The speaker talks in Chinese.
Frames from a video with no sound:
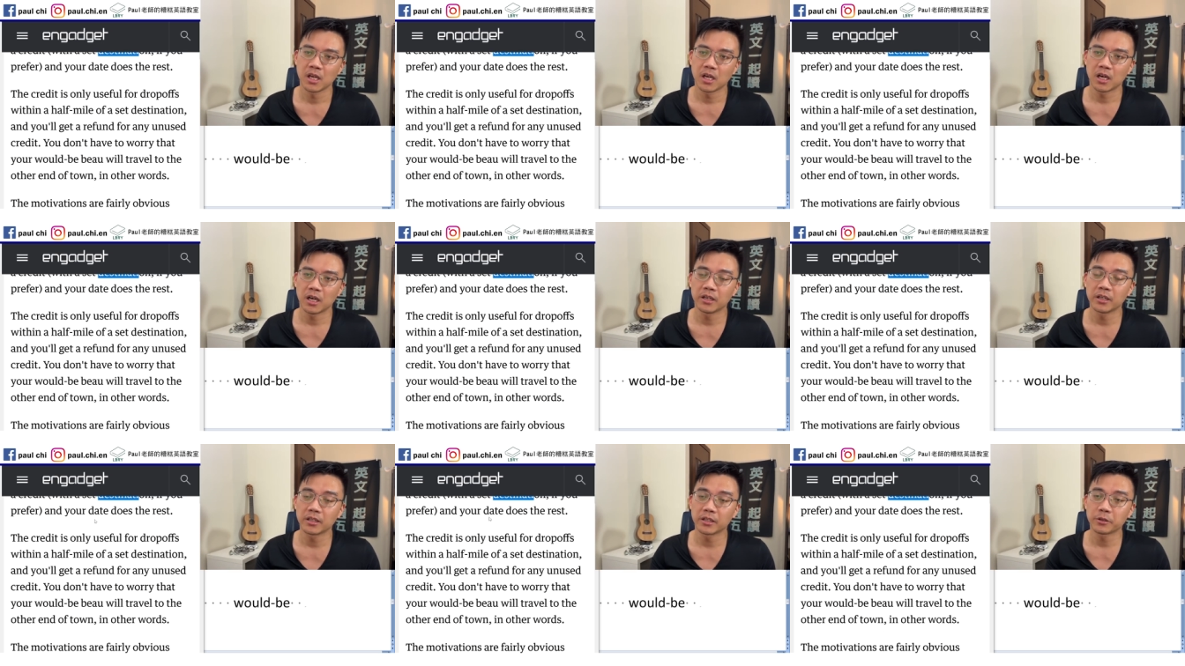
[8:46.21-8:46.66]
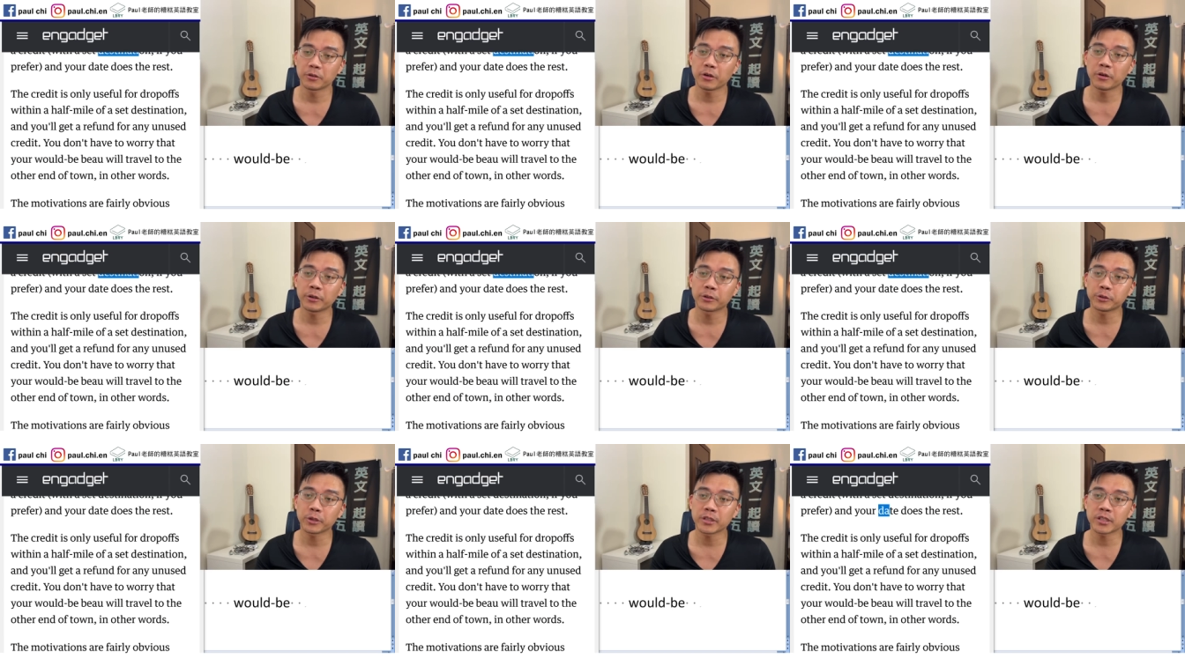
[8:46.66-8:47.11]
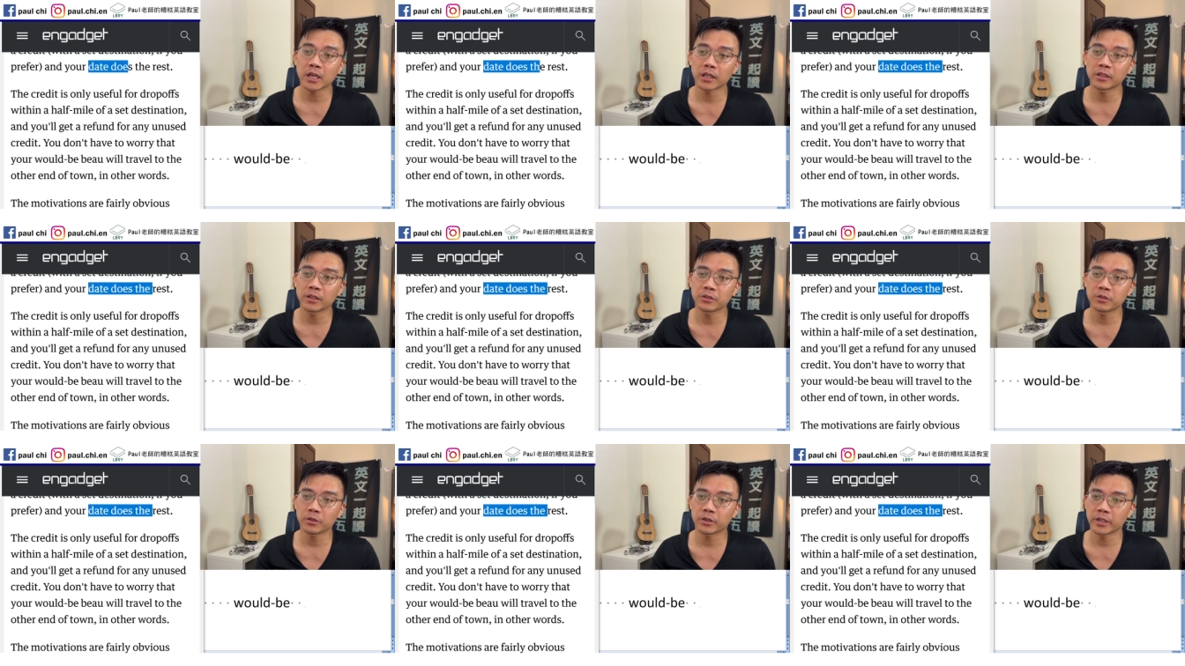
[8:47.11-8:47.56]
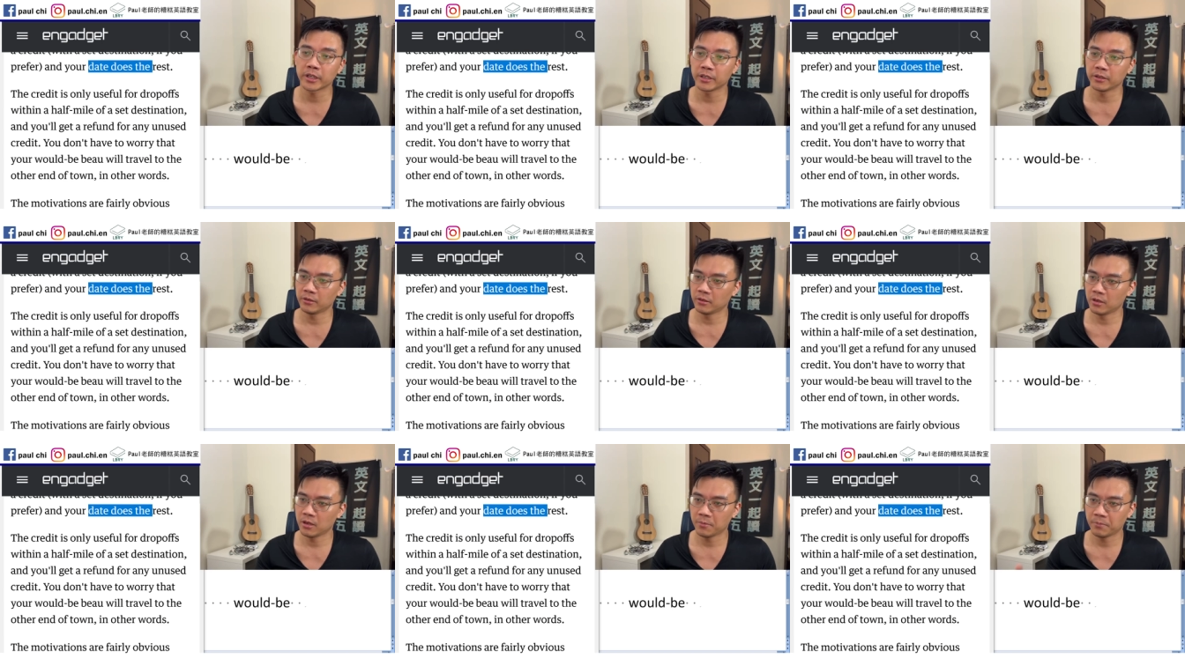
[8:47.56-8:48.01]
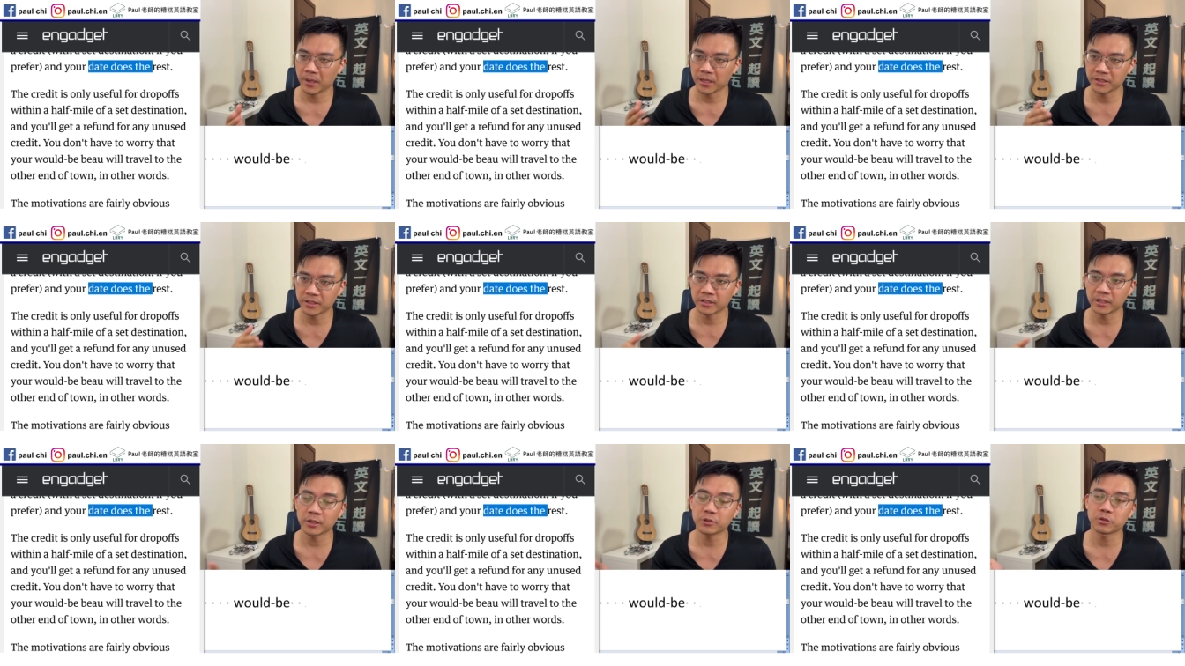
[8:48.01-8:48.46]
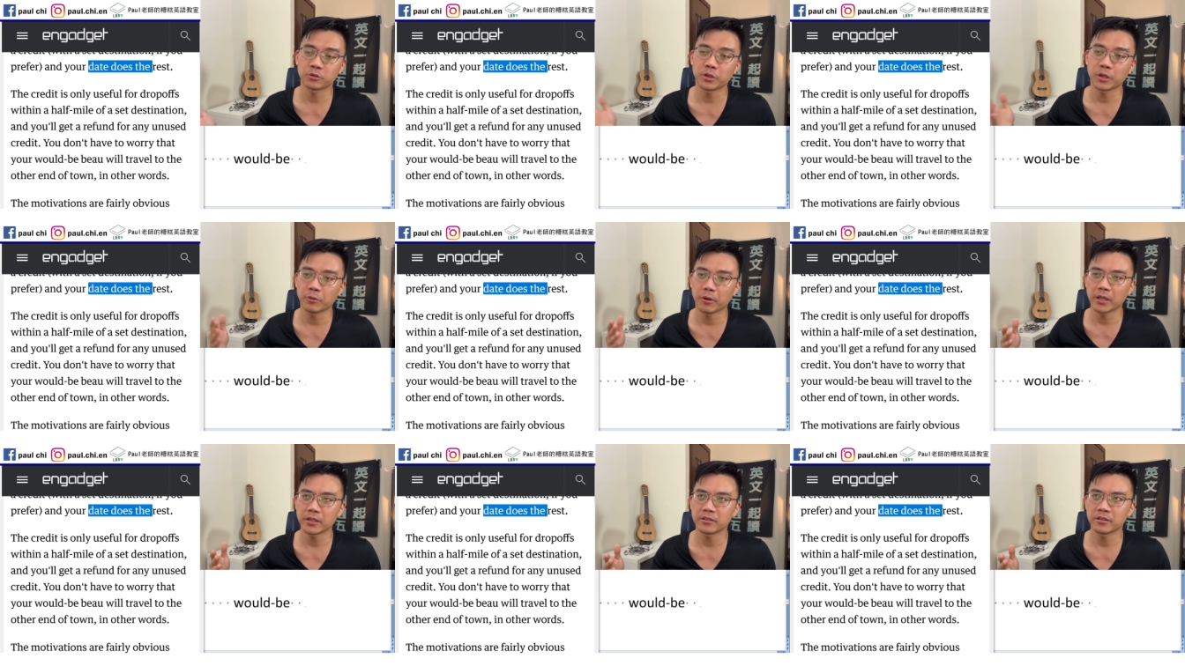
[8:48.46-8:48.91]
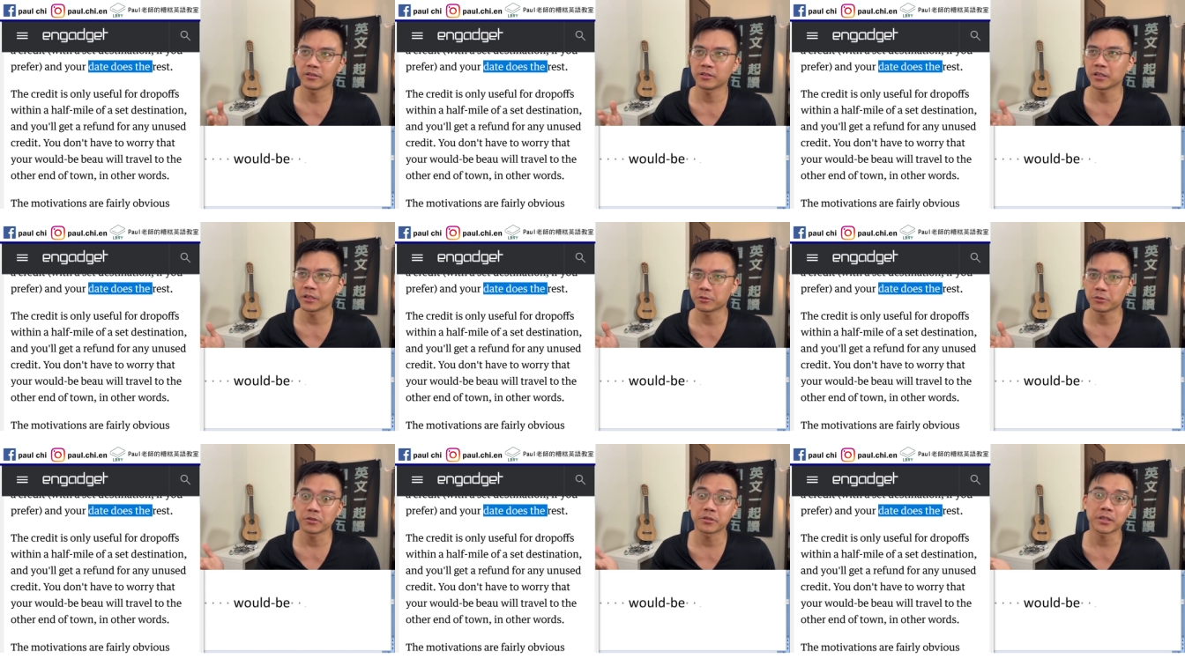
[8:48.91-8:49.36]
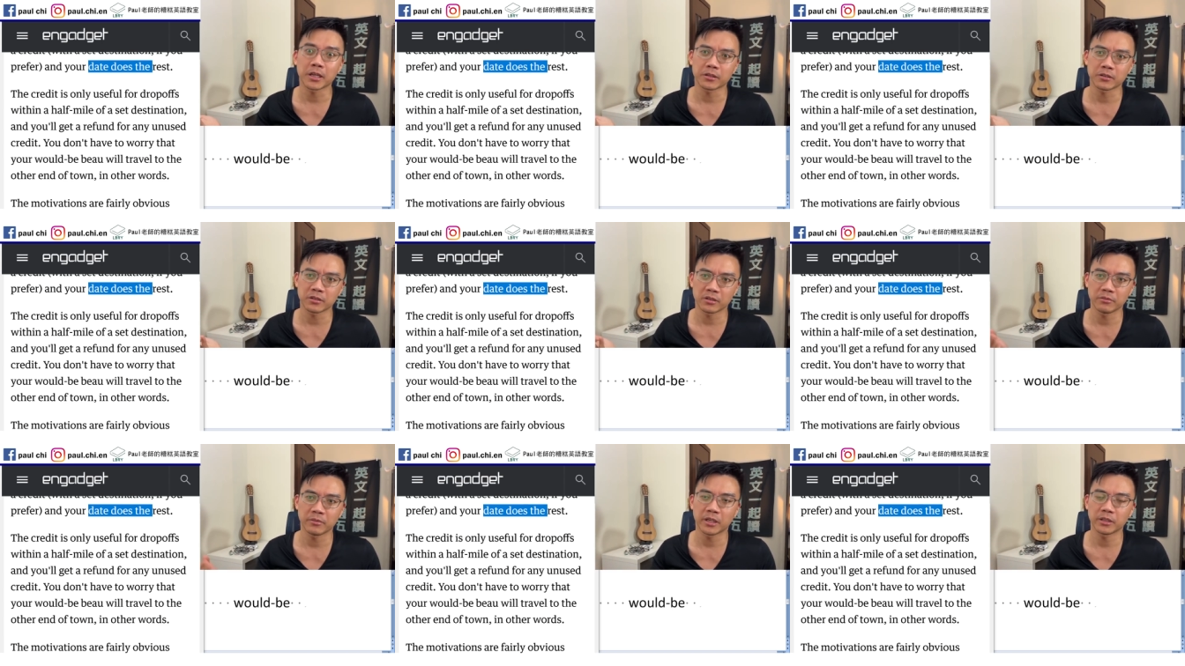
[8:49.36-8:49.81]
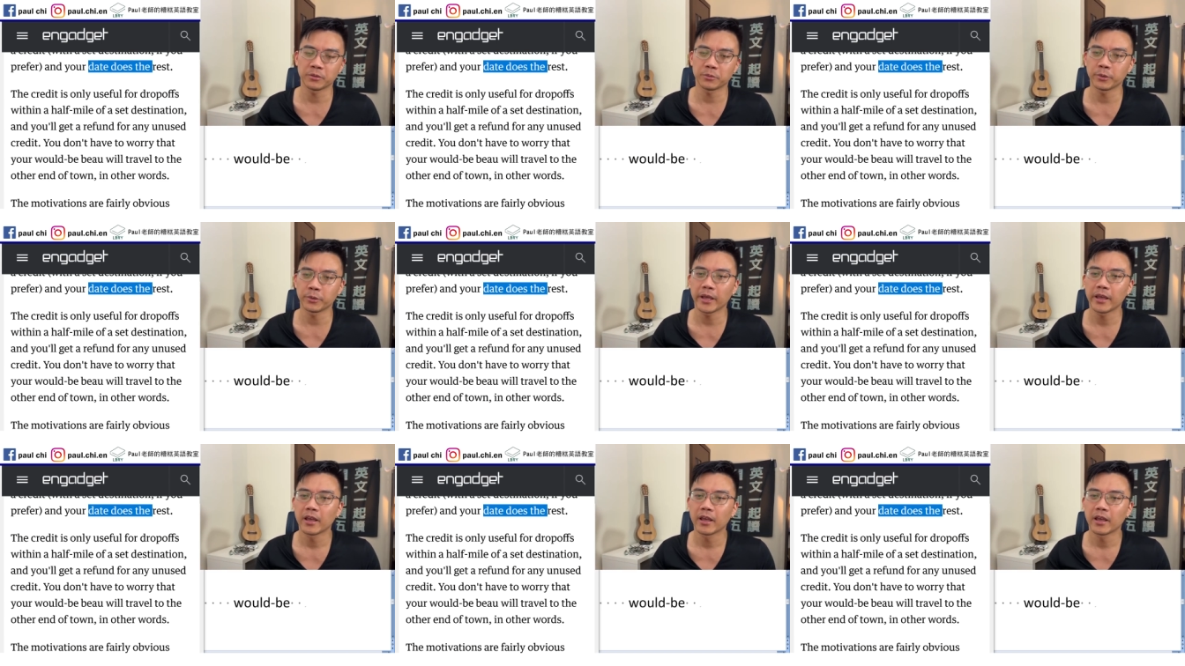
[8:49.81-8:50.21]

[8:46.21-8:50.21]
而你的约会对象呢就可以把其他处理完，其实也就是上车嘛，对不对？